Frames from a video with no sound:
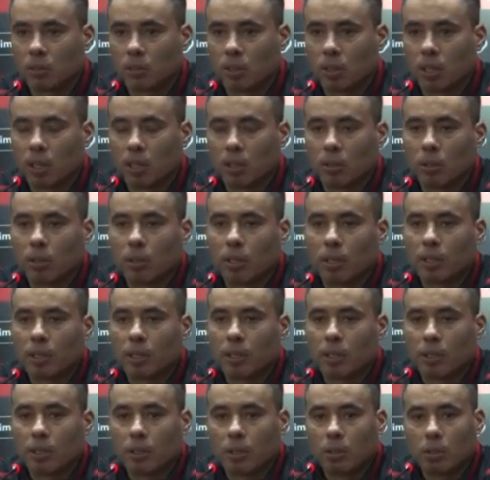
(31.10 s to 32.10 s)
Um jogador
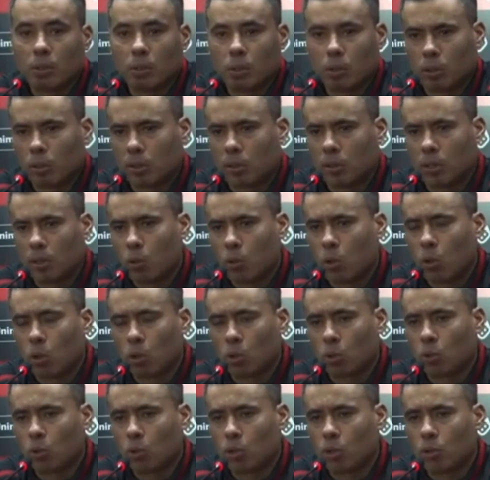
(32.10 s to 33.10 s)
que eu, eu,
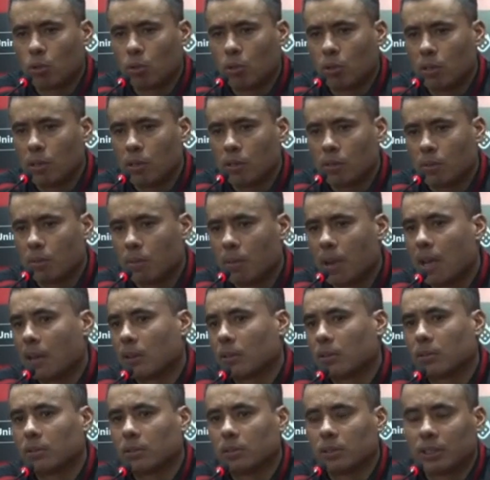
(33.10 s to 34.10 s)
conto com os dois, o
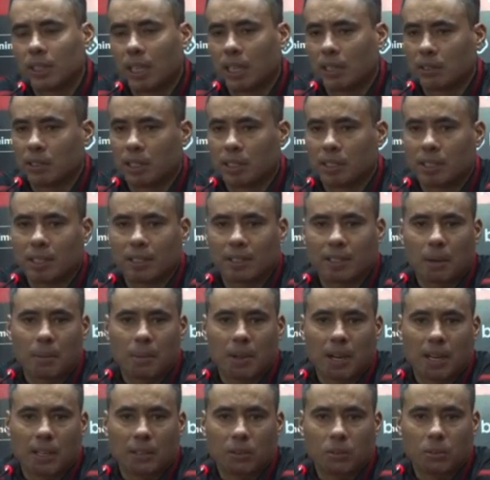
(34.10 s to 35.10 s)
Mago já, já tinha
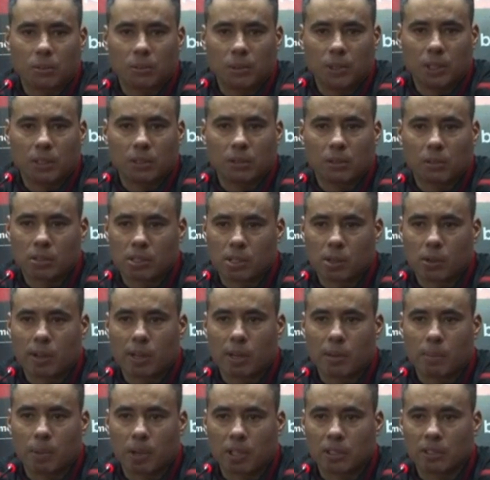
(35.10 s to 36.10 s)
trabalhado comigo, então sei o
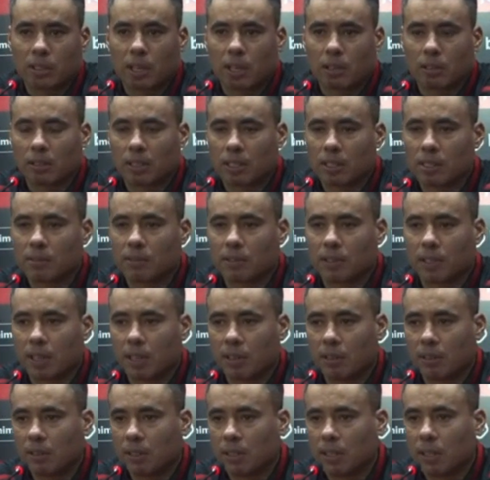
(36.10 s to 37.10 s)
que ele pode dar no terço
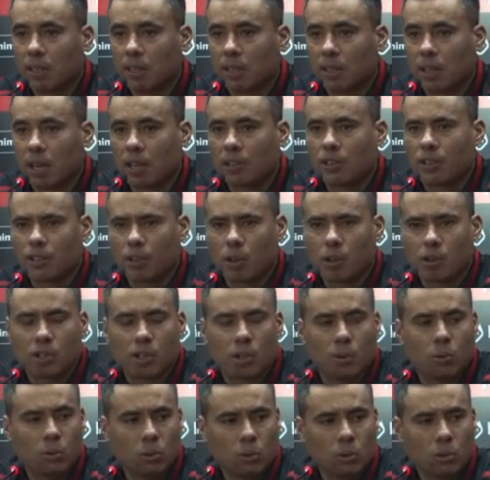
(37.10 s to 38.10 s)
final. Acho que já é o
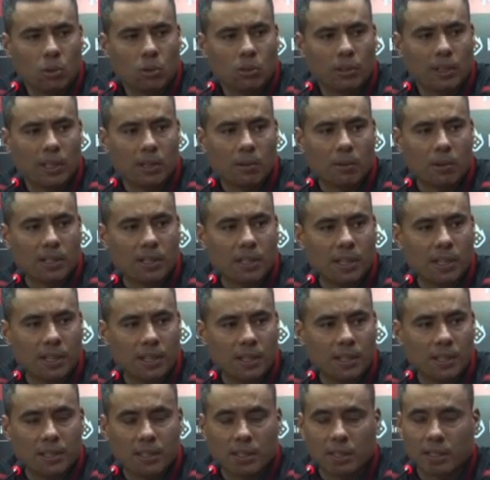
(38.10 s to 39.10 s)
segundo gol dele com a
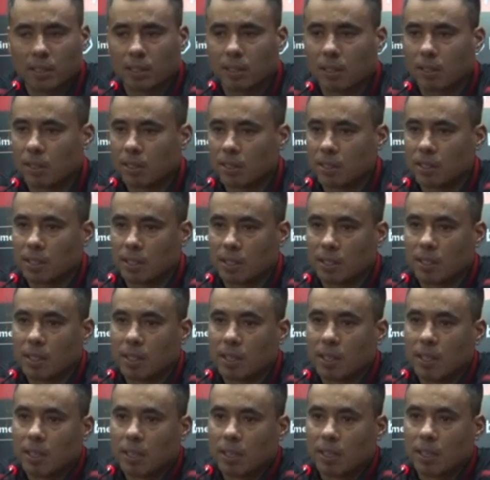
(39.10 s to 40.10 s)
gente, então assim.
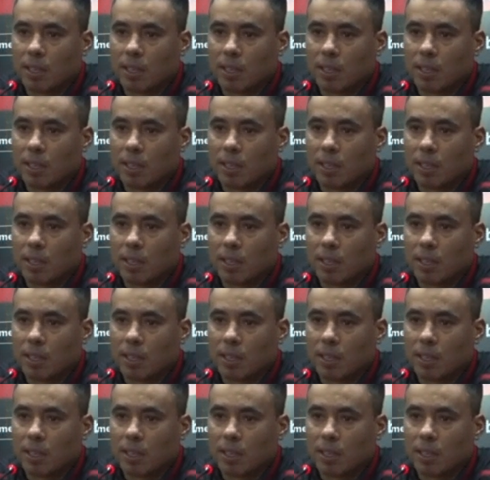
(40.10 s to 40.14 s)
